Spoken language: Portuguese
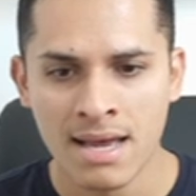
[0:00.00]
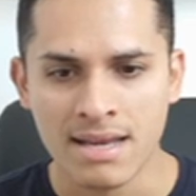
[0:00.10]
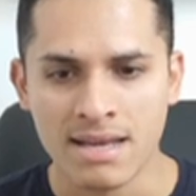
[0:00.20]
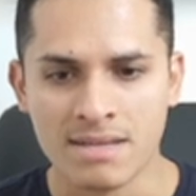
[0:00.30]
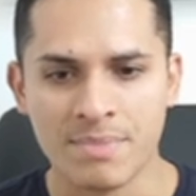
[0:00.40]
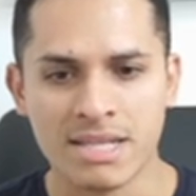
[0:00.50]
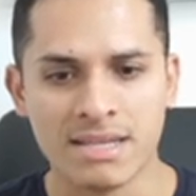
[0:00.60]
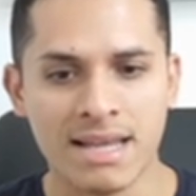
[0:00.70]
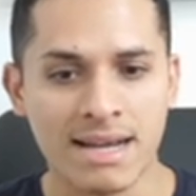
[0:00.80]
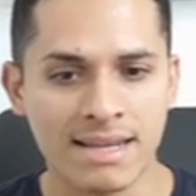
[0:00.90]
e
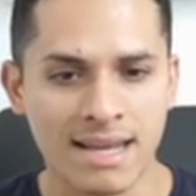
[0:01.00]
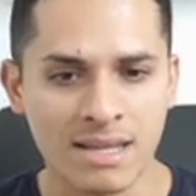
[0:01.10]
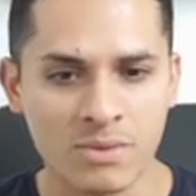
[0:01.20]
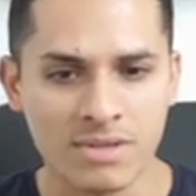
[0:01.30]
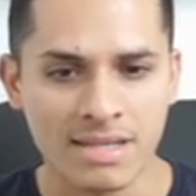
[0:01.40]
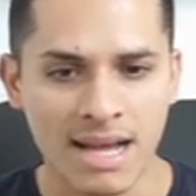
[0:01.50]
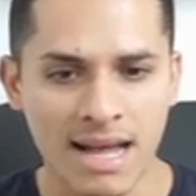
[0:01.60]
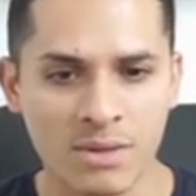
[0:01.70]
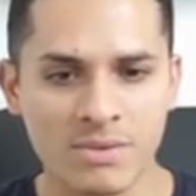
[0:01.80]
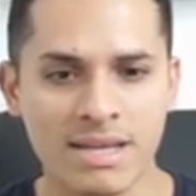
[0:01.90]
expedir decretos e
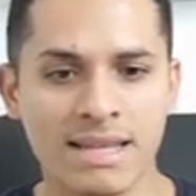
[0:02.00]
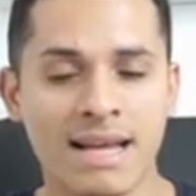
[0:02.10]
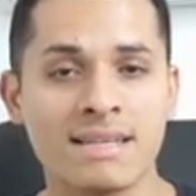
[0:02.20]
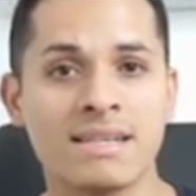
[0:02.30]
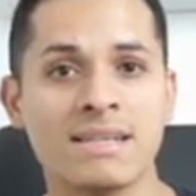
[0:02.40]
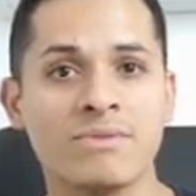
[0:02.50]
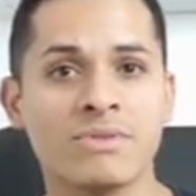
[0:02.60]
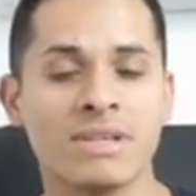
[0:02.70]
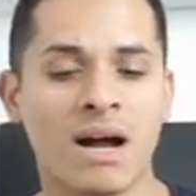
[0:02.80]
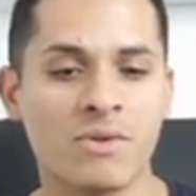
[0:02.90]
atos
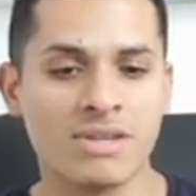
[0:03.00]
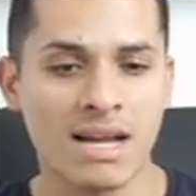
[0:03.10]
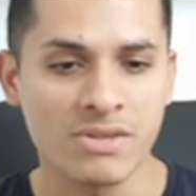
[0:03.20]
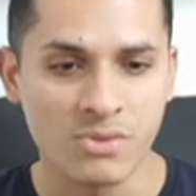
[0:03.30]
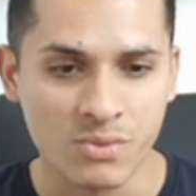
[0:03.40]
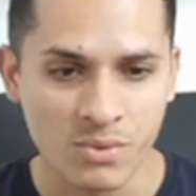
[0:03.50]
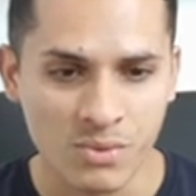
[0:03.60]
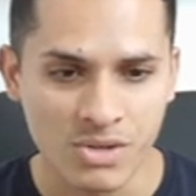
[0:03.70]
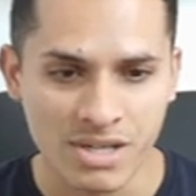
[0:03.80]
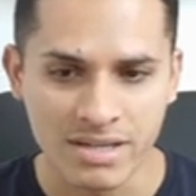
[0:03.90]
relativos aos
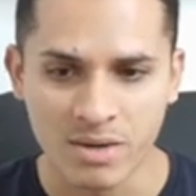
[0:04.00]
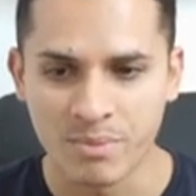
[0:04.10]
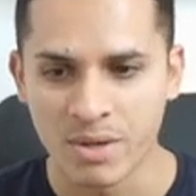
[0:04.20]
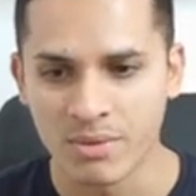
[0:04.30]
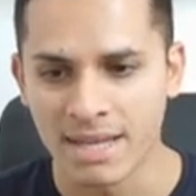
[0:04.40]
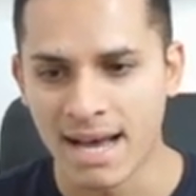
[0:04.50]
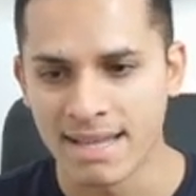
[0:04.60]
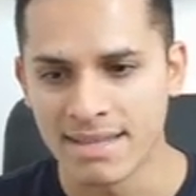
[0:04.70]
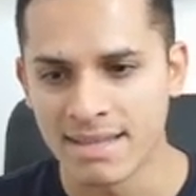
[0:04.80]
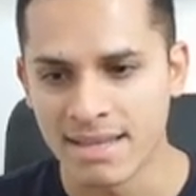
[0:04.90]
assuntos de seu
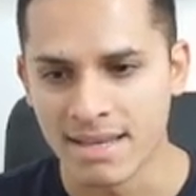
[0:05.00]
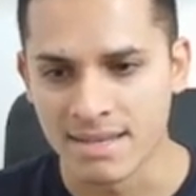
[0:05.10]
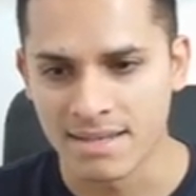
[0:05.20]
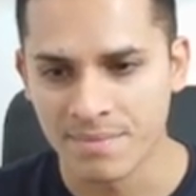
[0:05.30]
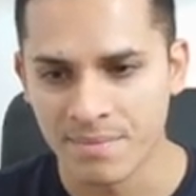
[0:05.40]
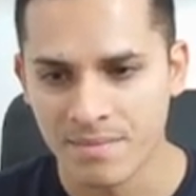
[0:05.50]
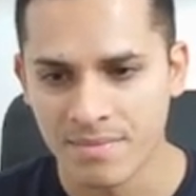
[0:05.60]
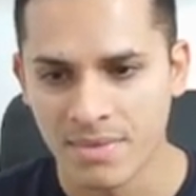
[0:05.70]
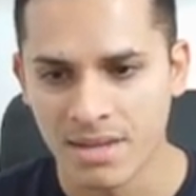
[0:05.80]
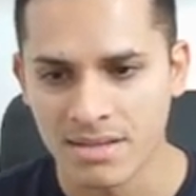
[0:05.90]
peculiar interesse.
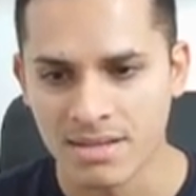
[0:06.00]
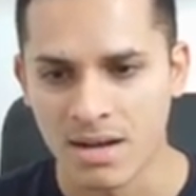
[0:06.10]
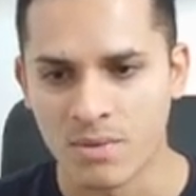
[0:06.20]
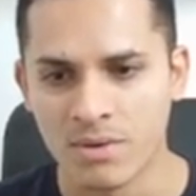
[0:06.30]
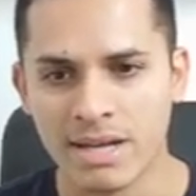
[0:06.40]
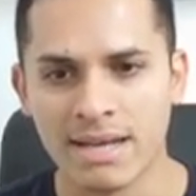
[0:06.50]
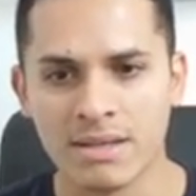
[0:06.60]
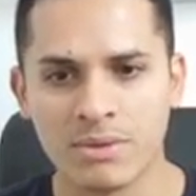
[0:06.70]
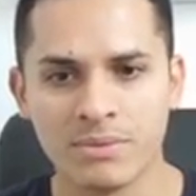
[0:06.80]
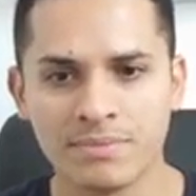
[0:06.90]
Está
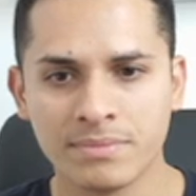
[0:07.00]
correto?